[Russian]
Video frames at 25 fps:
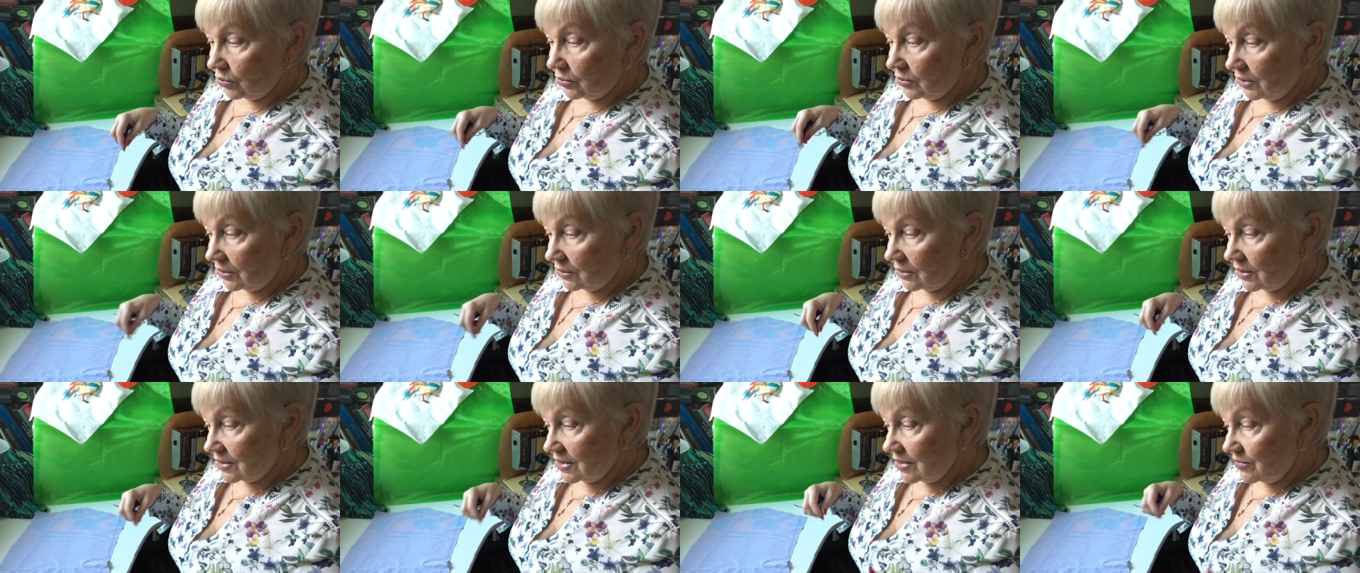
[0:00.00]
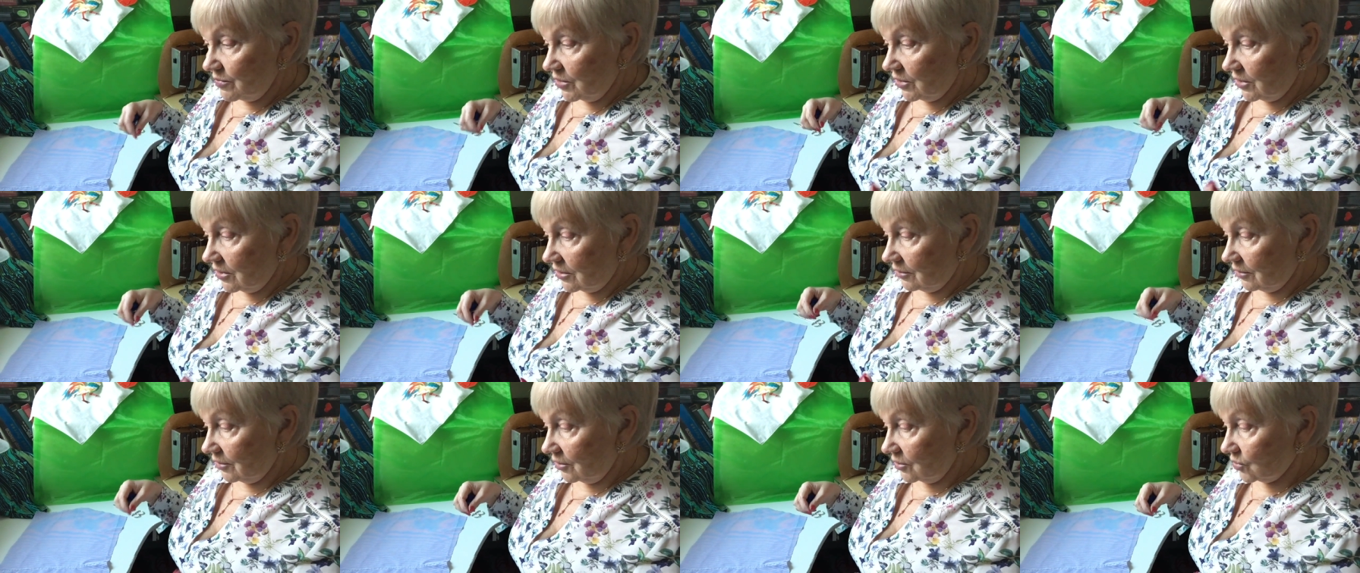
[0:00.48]
на
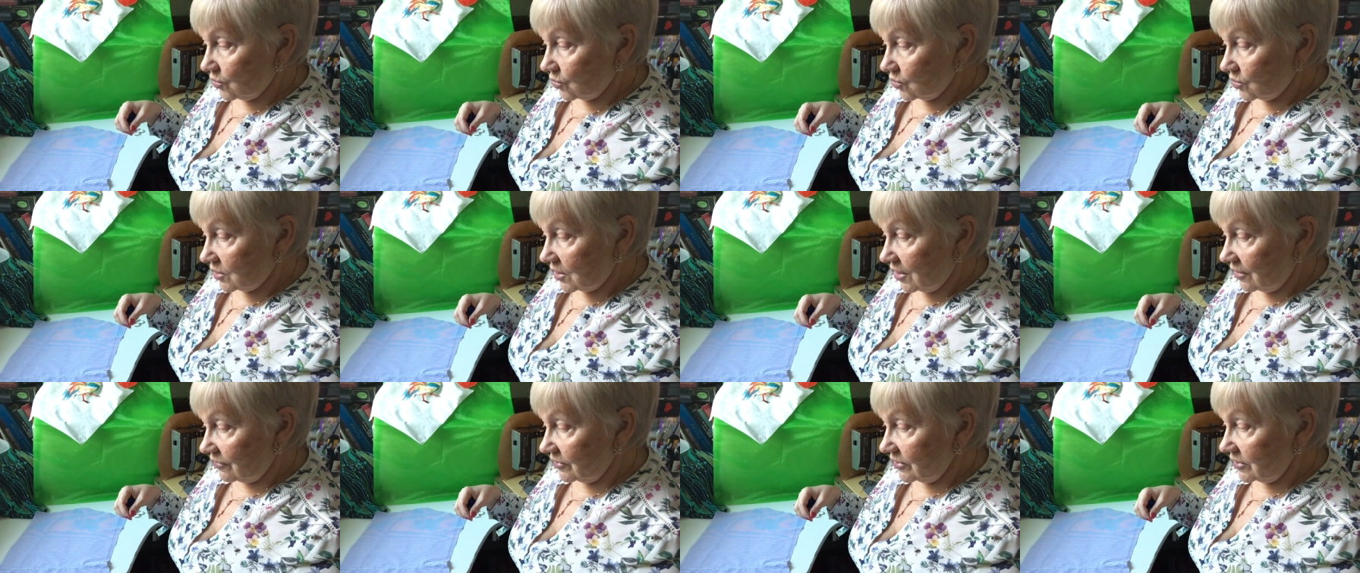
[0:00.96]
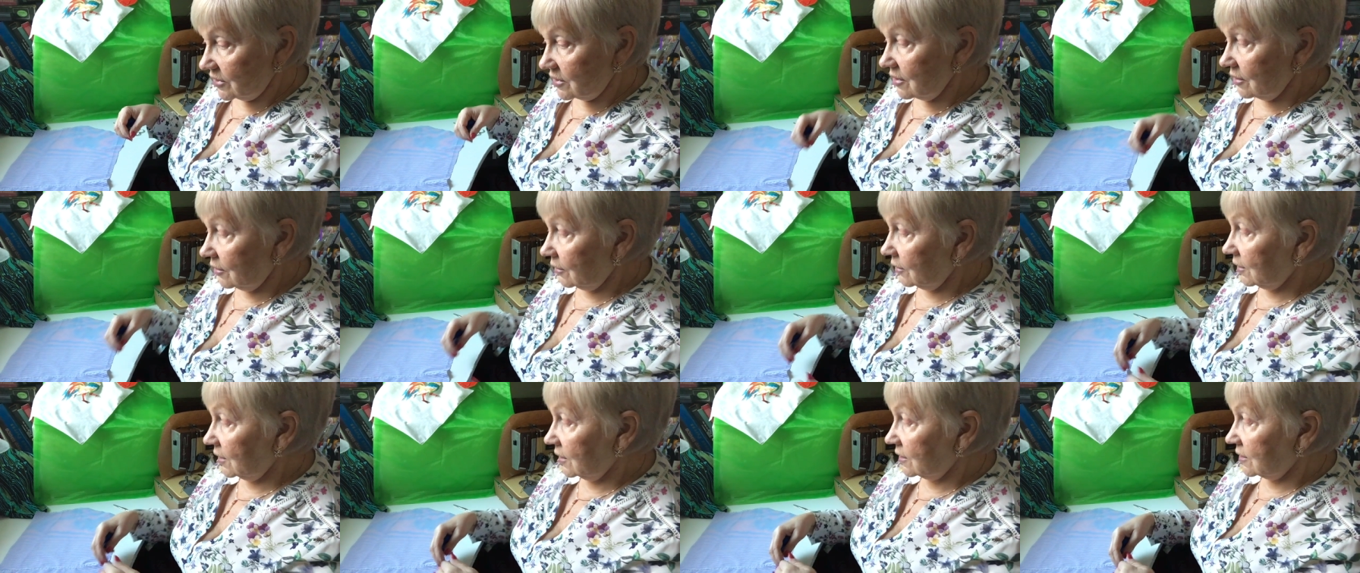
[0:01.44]
тазобедренные суставы
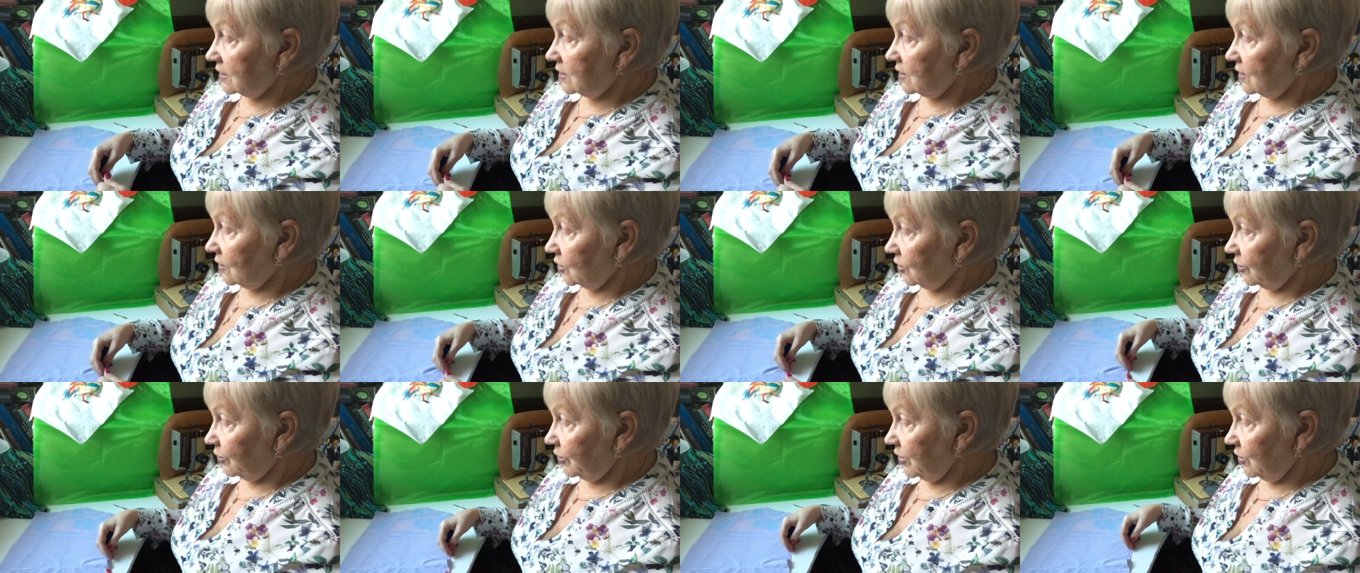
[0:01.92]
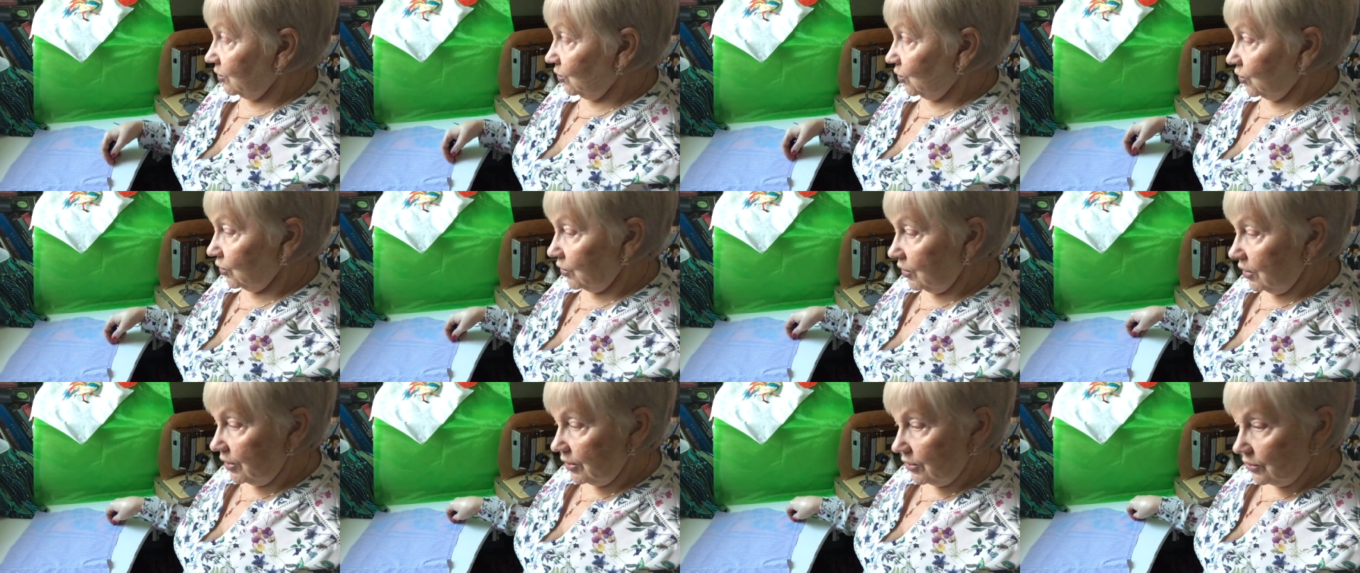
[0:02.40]
сделаны, сделала
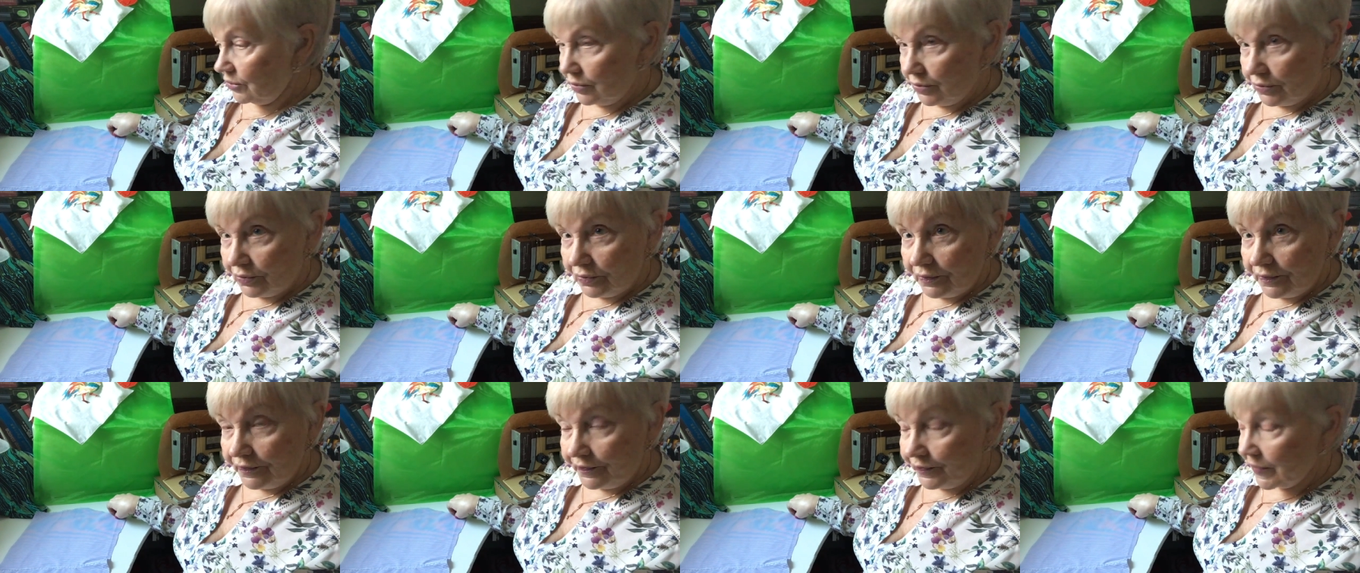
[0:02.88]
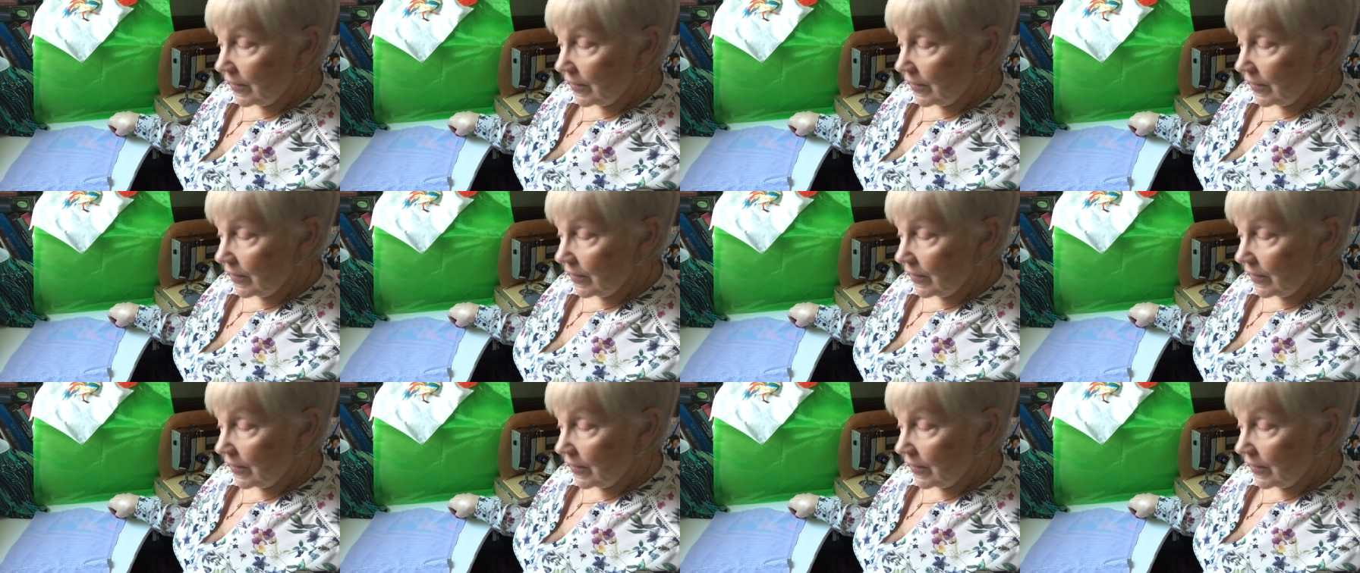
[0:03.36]
прямую линию.